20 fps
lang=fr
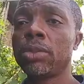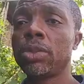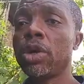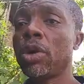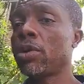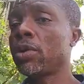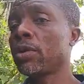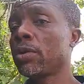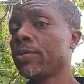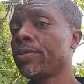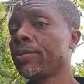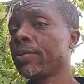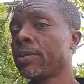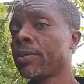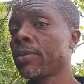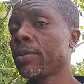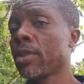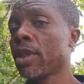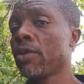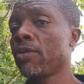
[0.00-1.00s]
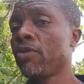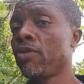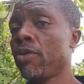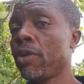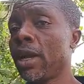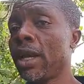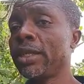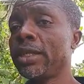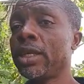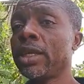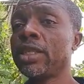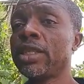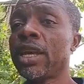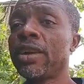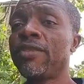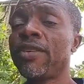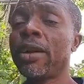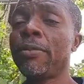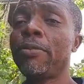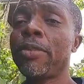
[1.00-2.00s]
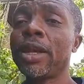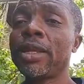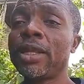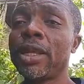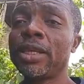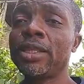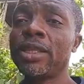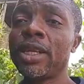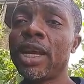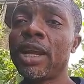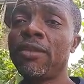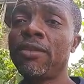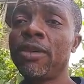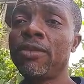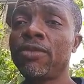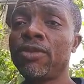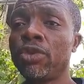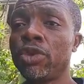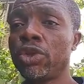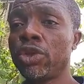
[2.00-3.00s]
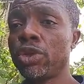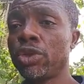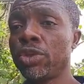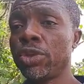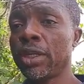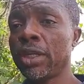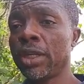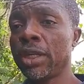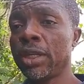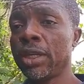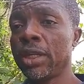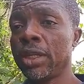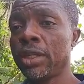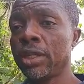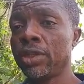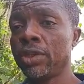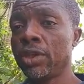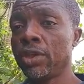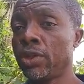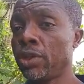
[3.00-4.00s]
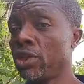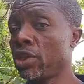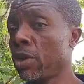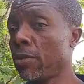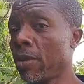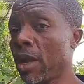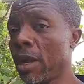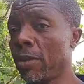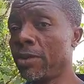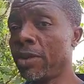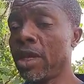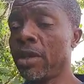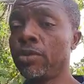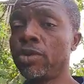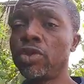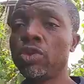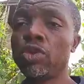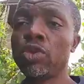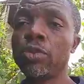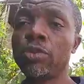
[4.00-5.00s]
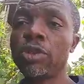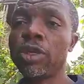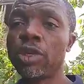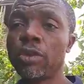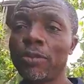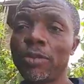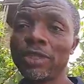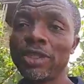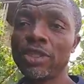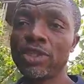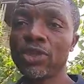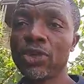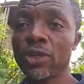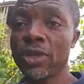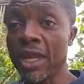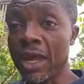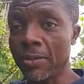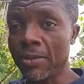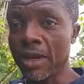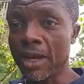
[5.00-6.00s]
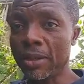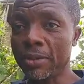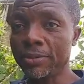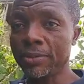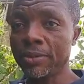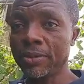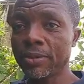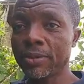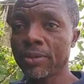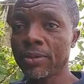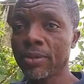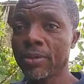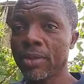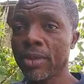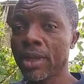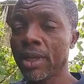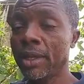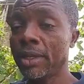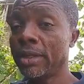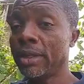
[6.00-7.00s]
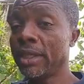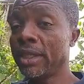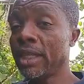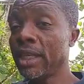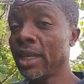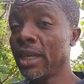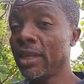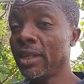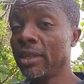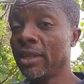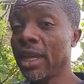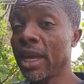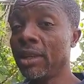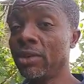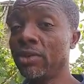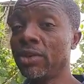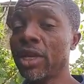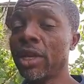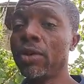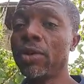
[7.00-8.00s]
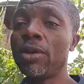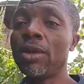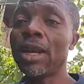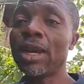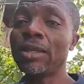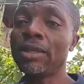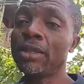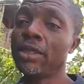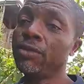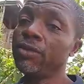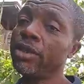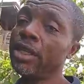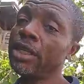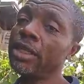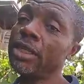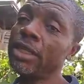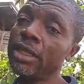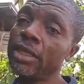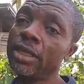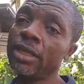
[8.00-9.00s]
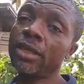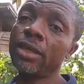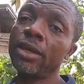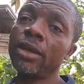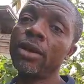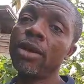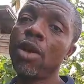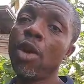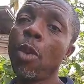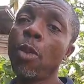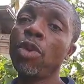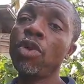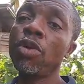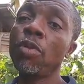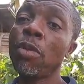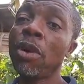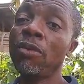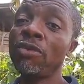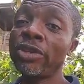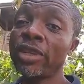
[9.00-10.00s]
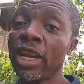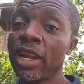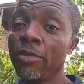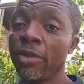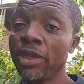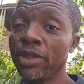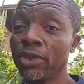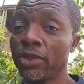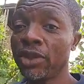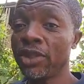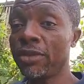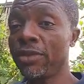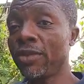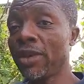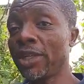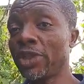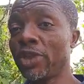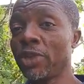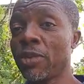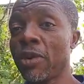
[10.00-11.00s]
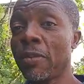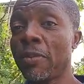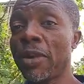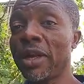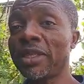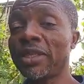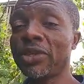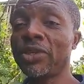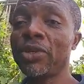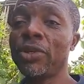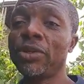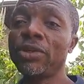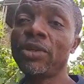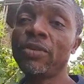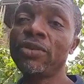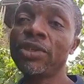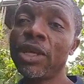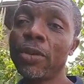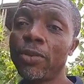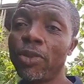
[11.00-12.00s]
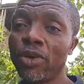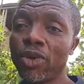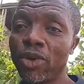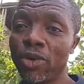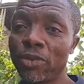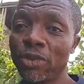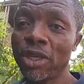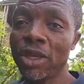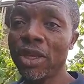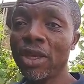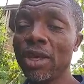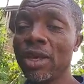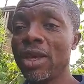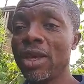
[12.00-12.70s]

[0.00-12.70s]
Donc, voilà ce que j'avais à partager avec vous aujourd'hui. Je suis Job Camdem du groupe de répétition Nabla. D'ici quelques temps, nous allons lancer. Vous ai dit, pour le moment, vous allez m'excuser franchement parce que je vous ai promis